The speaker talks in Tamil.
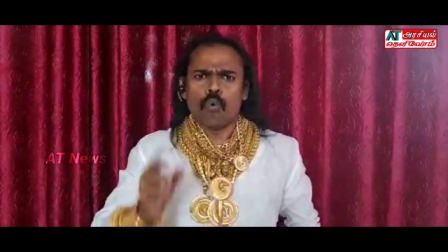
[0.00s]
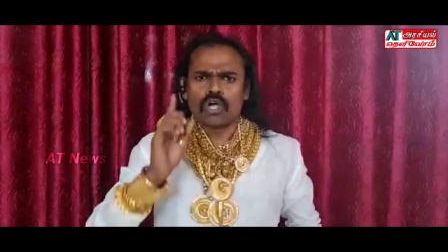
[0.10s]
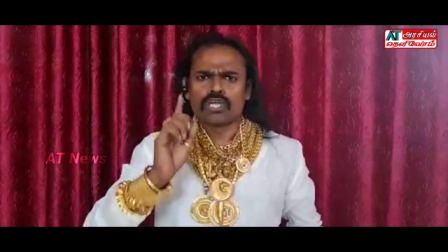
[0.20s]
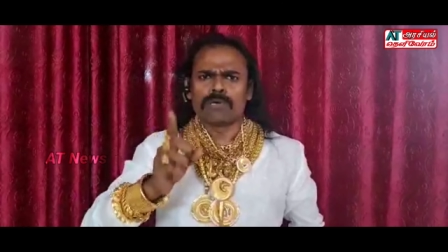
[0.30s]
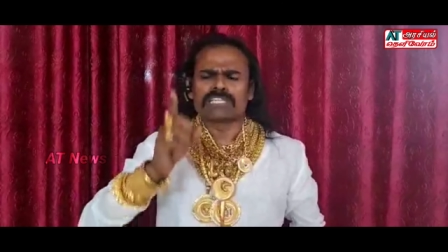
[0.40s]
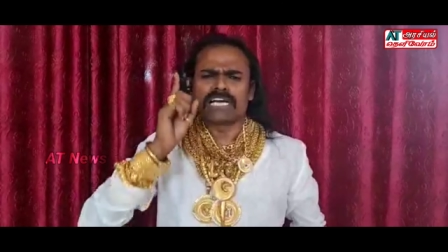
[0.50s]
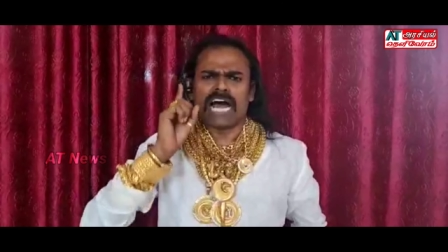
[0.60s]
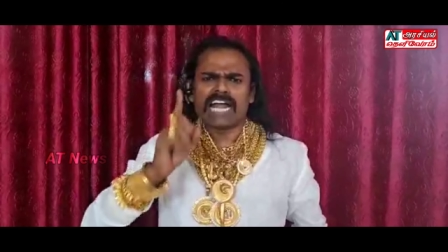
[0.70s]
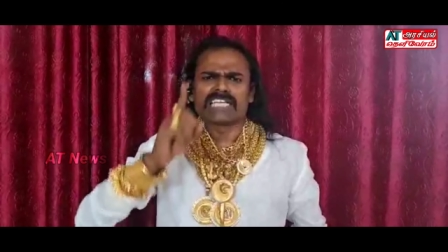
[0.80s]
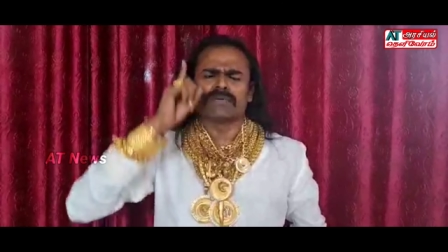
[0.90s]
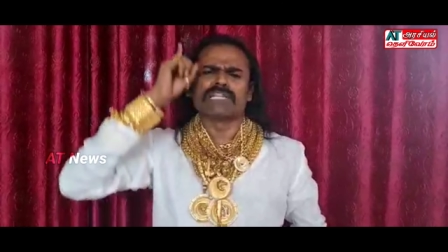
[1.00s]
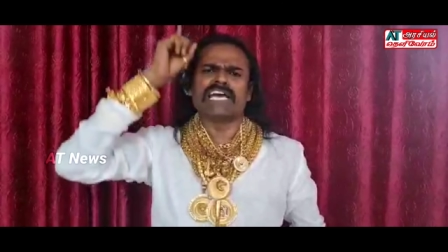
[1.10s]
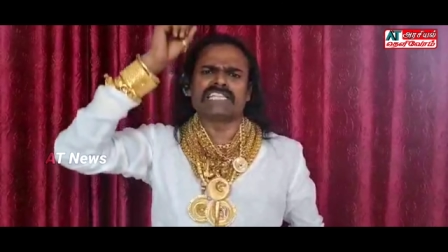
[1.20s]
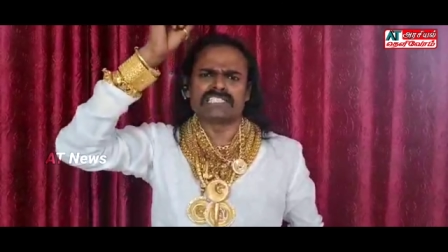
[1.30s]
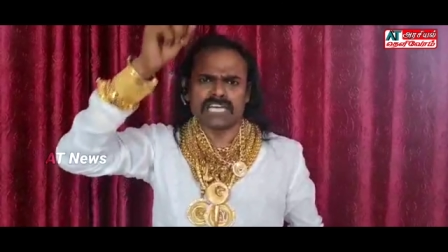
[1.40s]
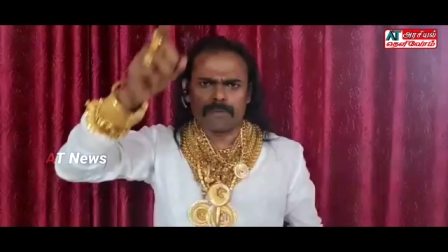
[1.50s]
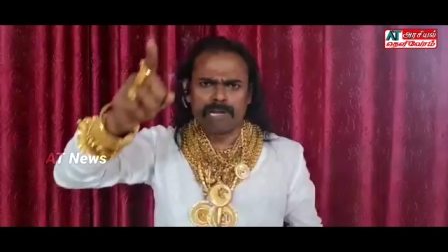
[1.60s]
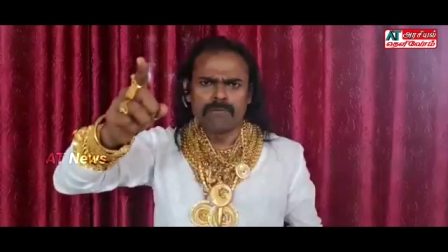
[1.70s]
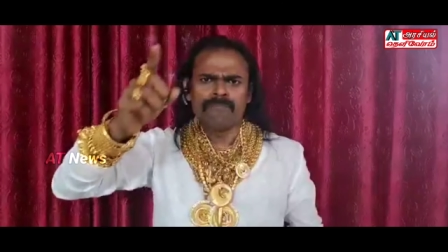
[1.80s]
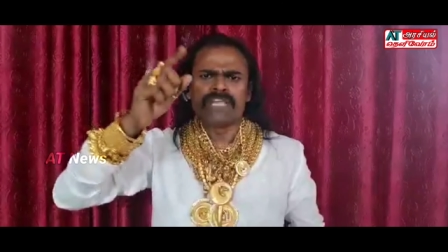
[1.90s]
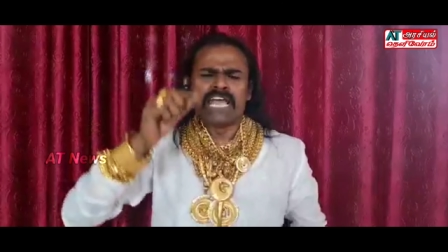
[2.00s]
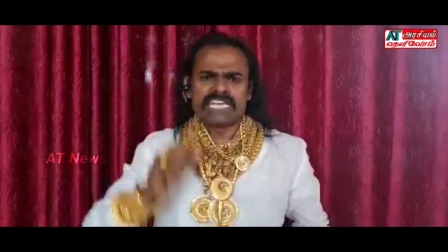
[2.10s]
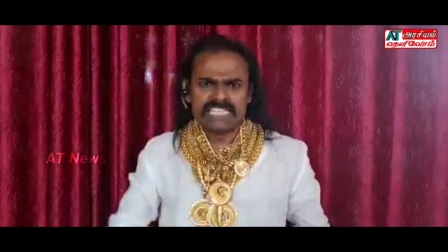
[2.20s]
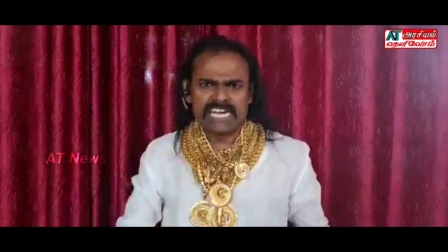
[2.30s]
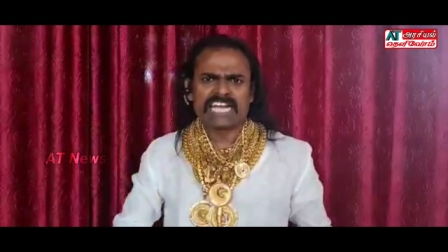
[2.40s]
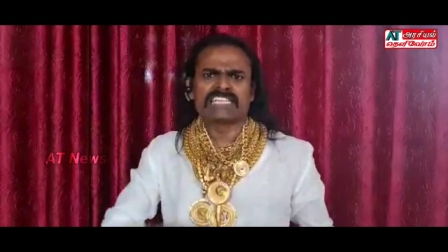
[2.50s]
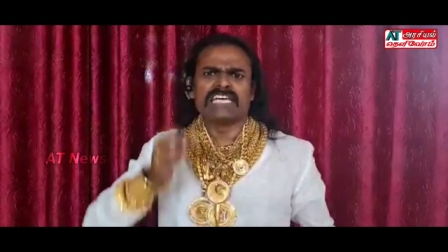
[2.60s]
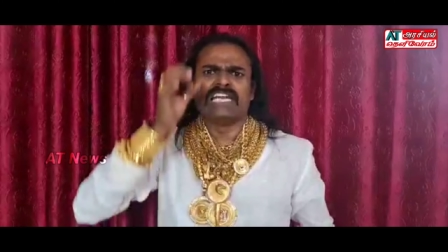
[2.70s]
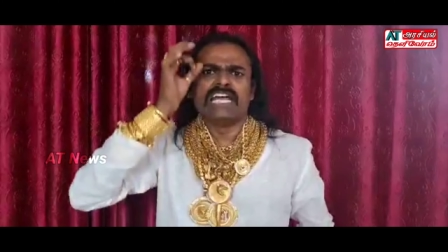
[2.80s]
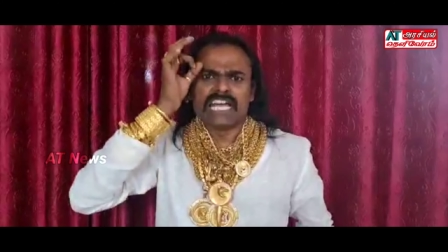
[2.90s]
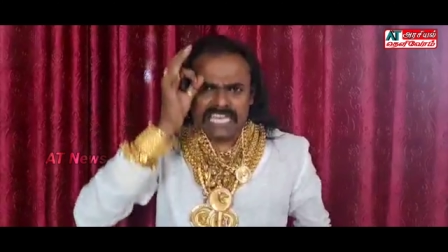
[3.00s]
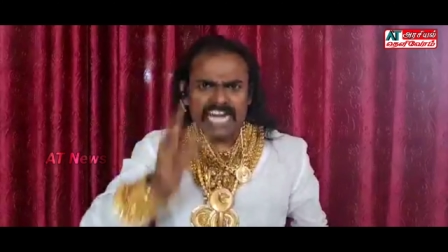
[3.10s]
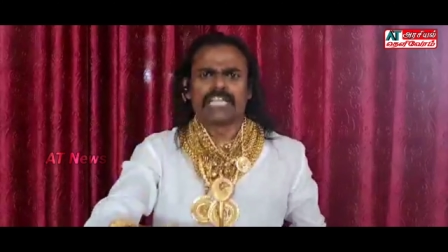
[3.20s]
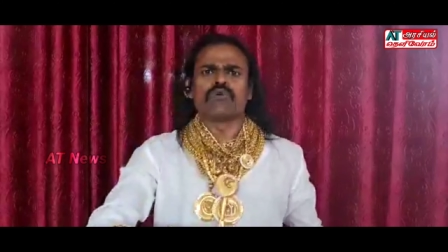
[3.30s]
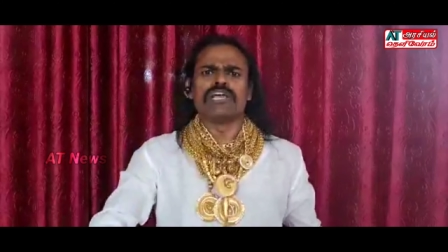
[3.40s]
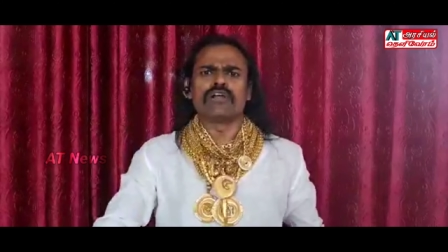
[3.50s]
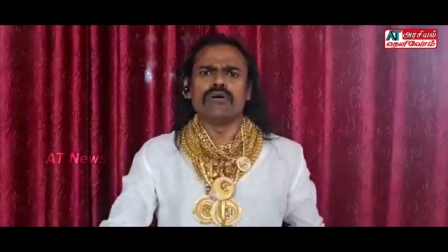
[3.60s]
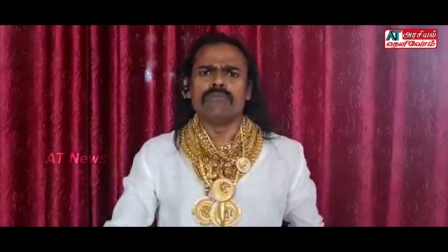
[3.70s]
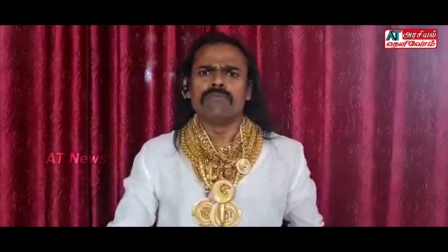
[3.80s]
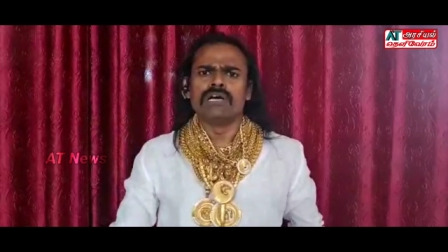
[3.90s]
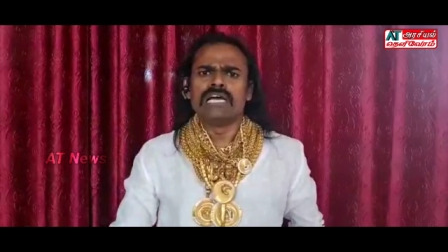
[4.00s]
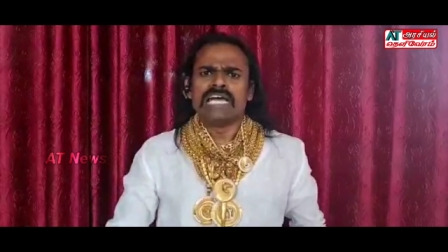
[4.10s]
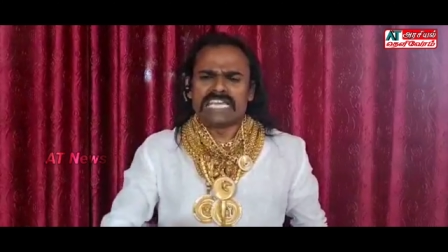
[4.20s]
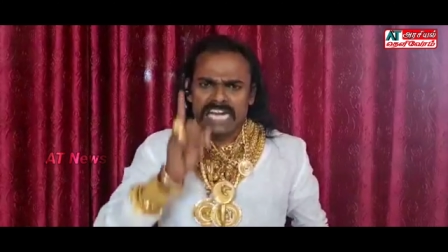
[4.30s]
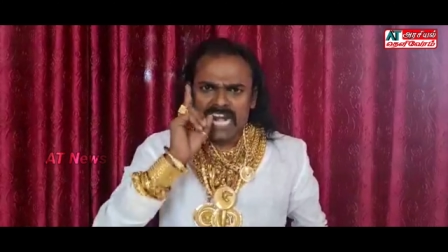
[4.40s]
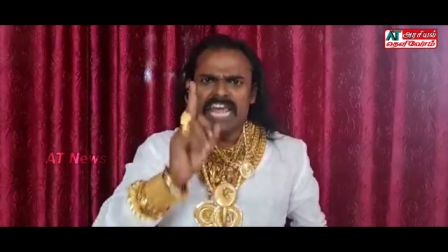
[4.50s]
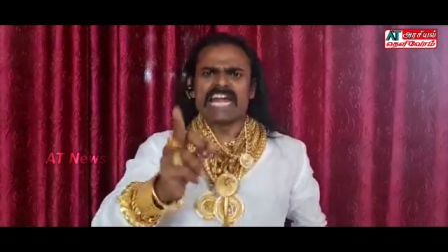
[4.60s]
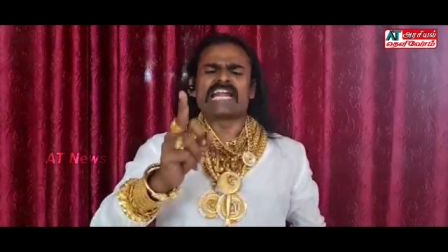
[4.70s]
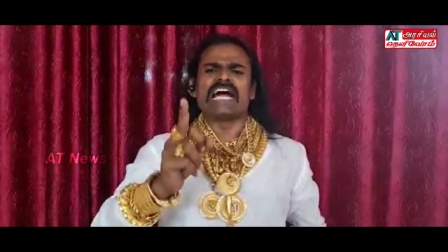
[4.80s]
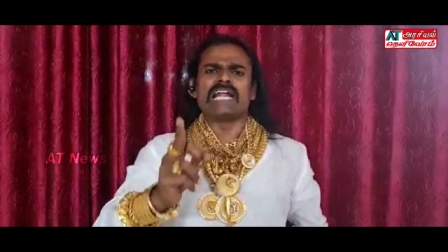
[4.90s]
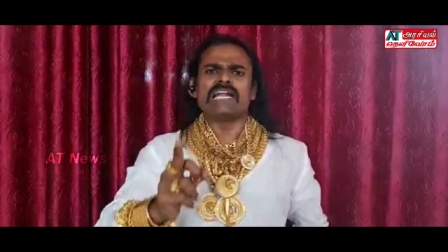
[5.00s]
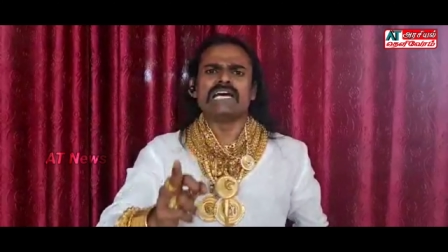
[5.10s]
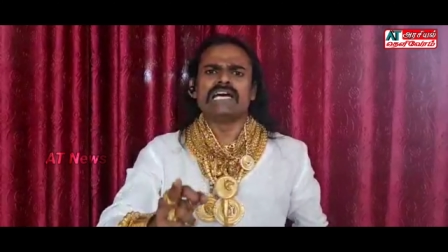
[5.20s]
ஒட்டுமொத்த நாடார் சமுதாயத்தின் சார்பிலும் இந்த நேரத்தில் கேட்டுக்கொள்கிறோம் இல்லை என்றால்